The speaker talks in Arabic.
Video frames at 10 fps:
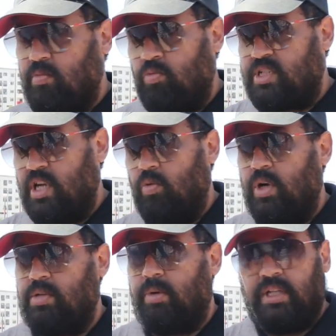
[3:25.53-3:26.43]

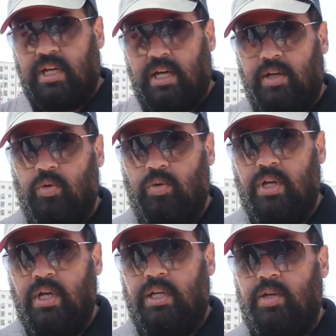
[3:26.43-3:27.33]
مساواه بغينا قانون
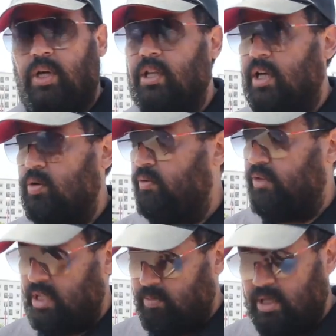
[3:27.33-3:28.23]
كاين واحد القانون
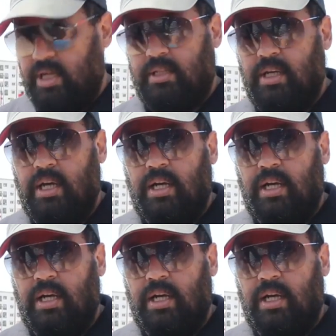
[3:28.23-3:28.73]
في هذه البلاد